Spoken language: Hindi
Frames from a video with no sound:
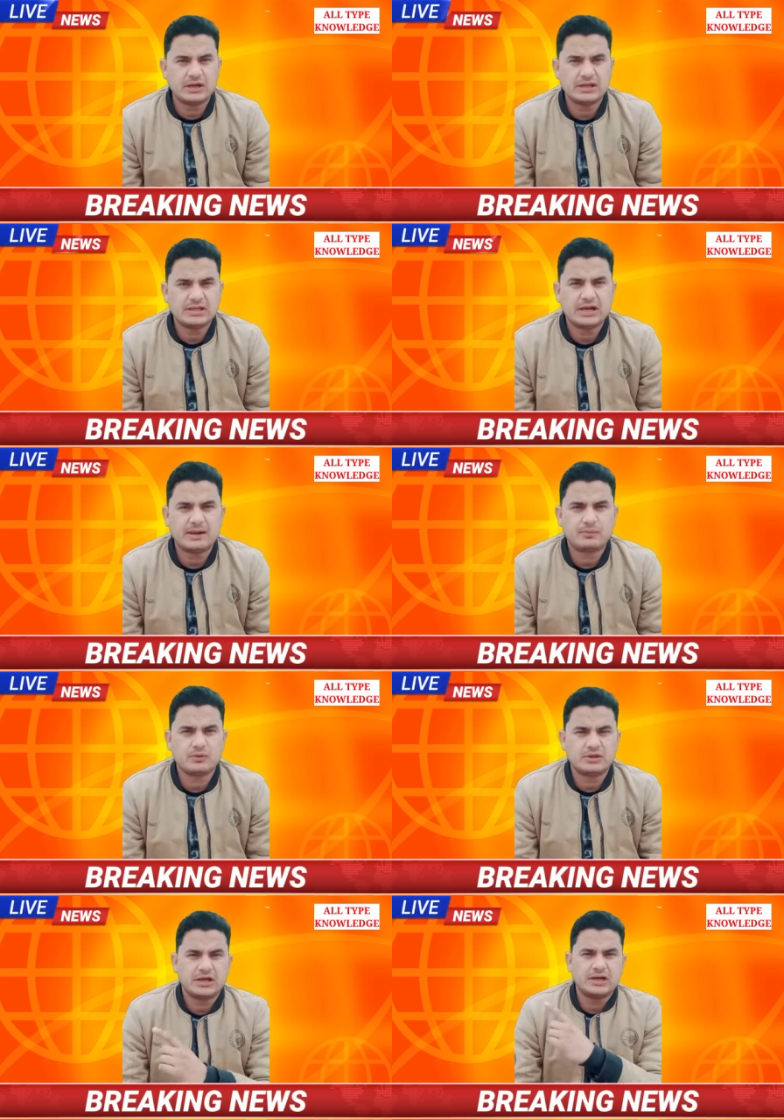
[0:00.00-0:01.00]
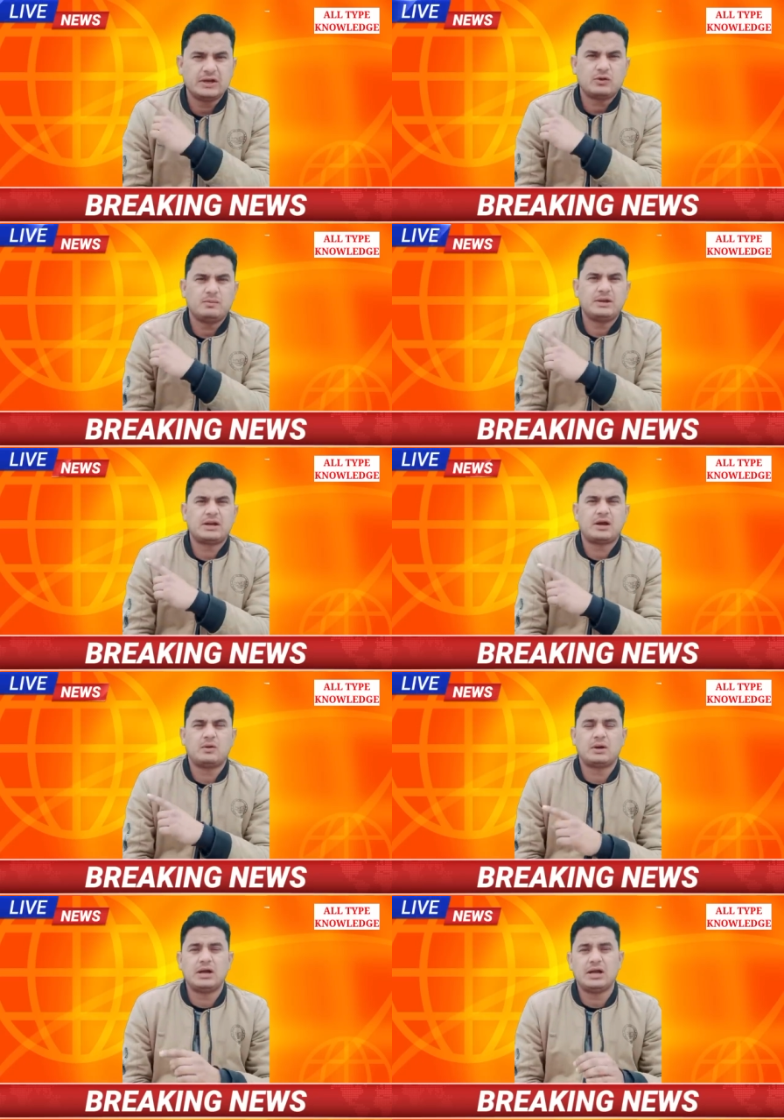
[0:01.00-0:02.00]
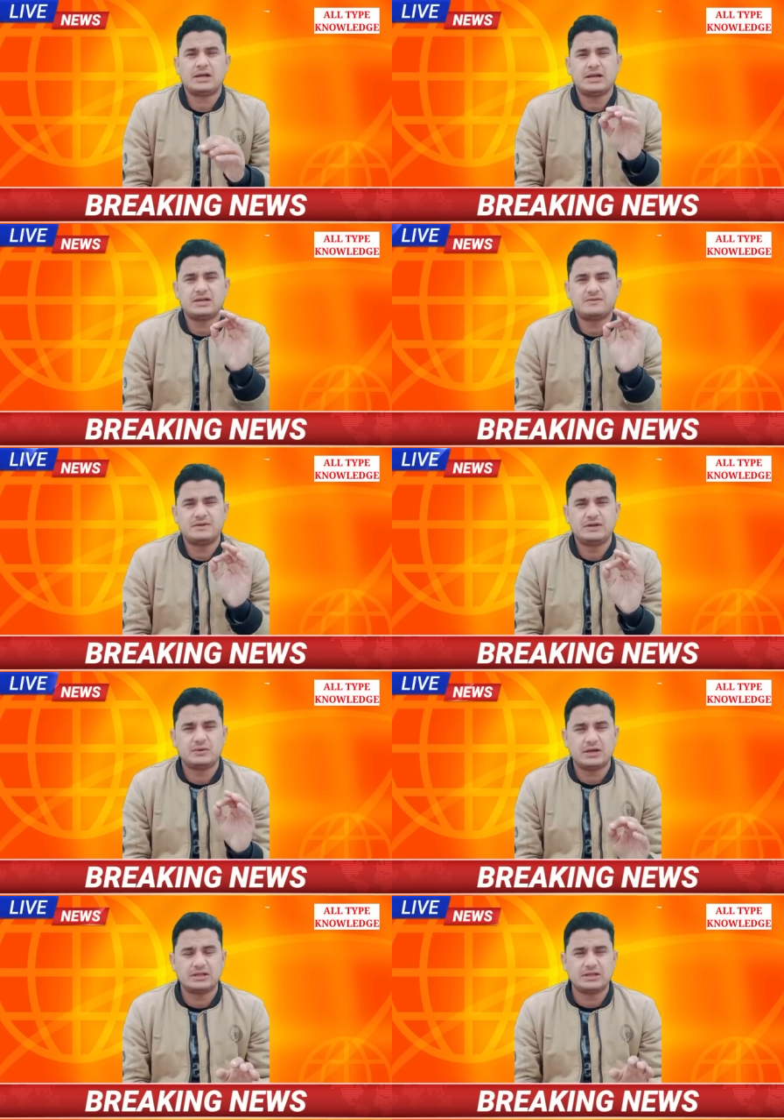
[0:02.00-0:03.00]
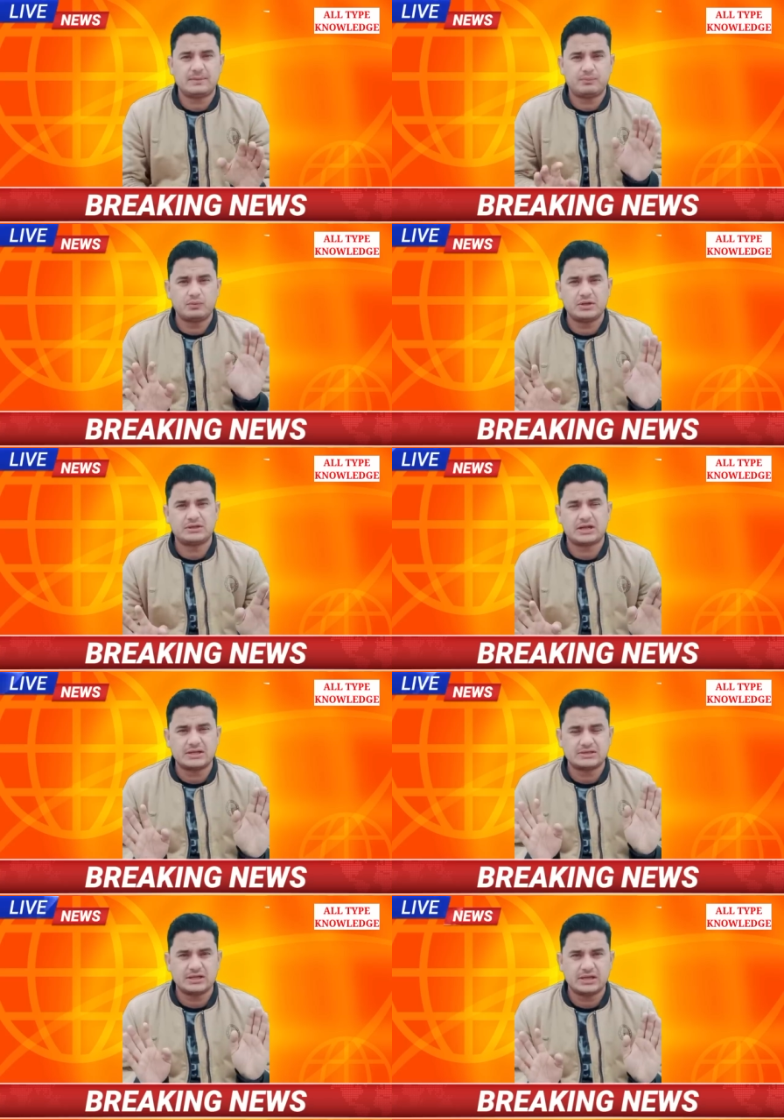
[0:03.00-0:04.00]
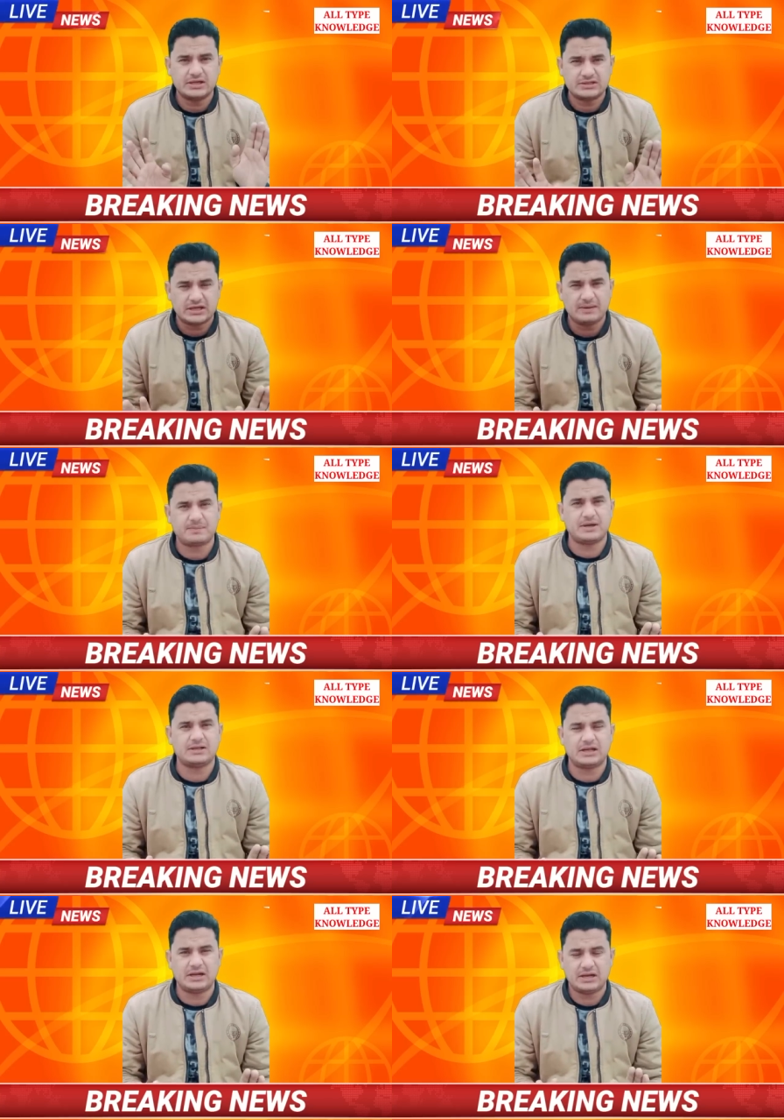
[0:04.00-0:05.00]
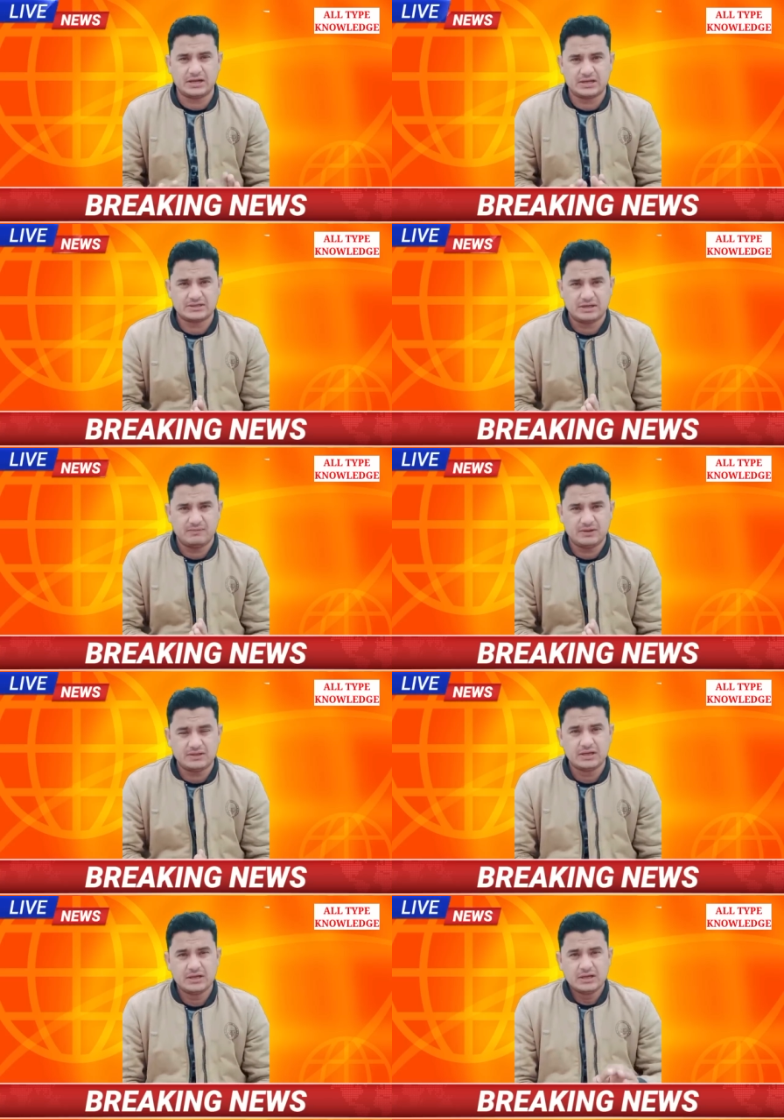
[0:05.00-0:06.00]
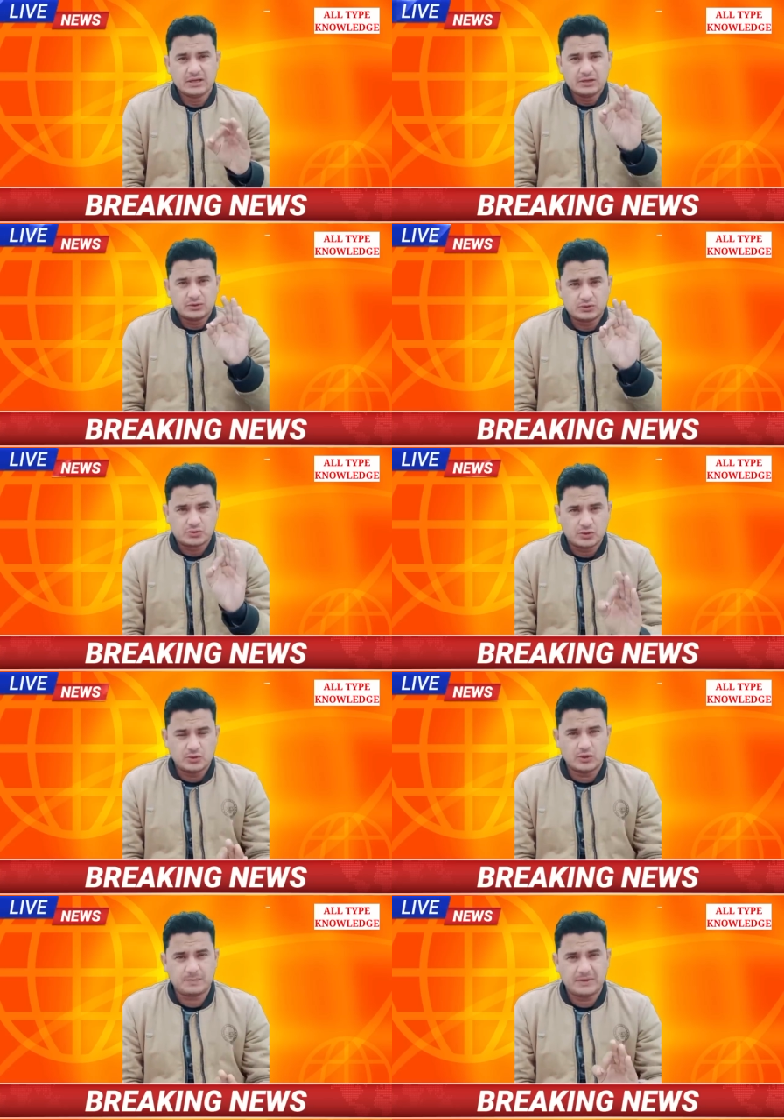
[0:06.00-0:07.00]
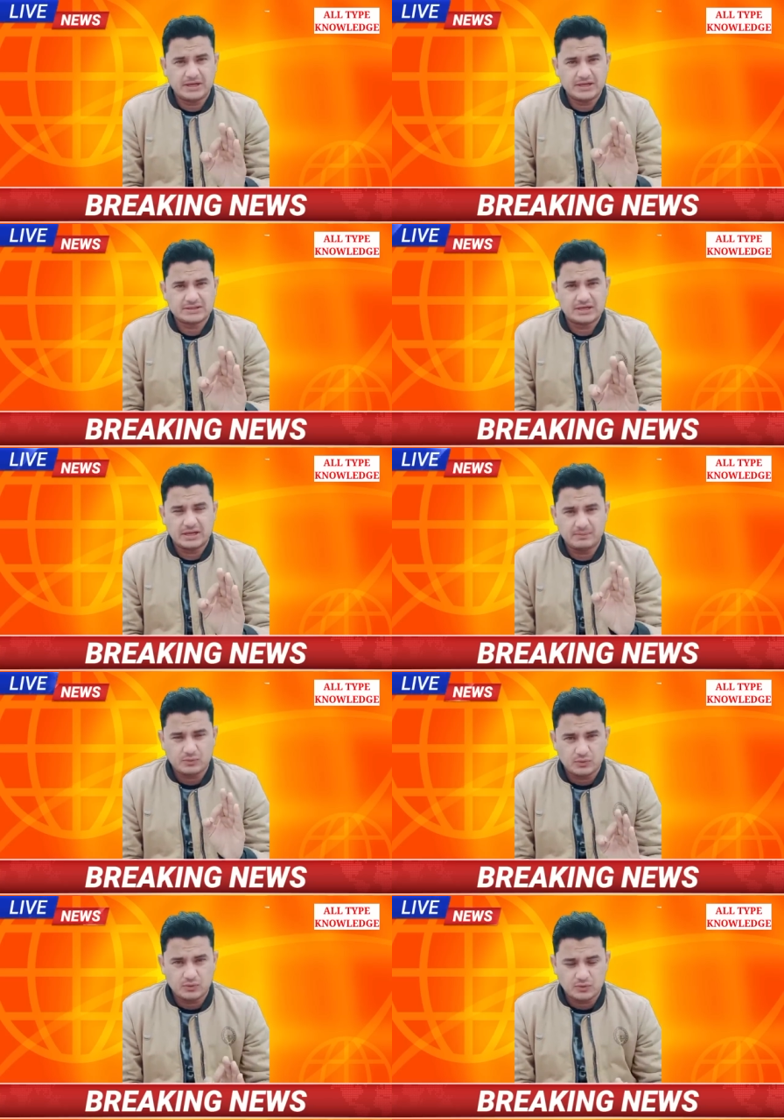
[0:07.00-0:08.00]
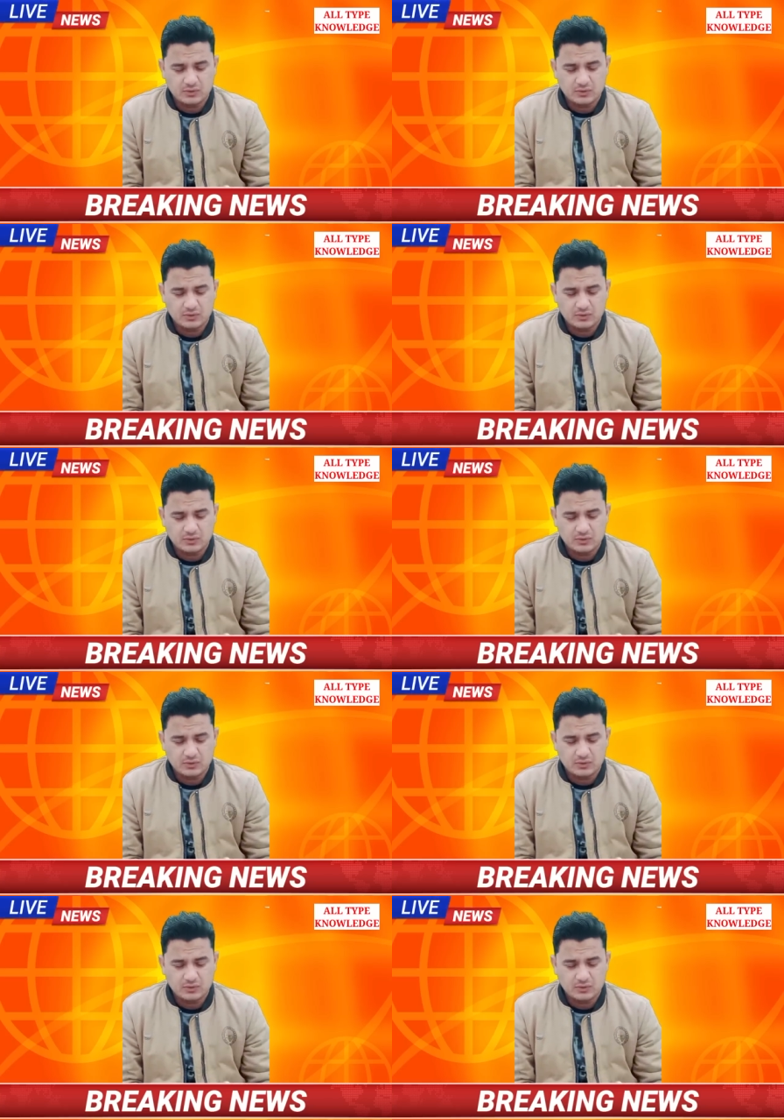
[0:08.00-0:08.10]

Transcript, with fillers: के अंदर आपको देखने को मिल रहा होगा कि इस वीडियो के अंदर पूरी तरह से हिजाब के अंदर है राखी सावंत तो जो लोग पहले इस्लाम को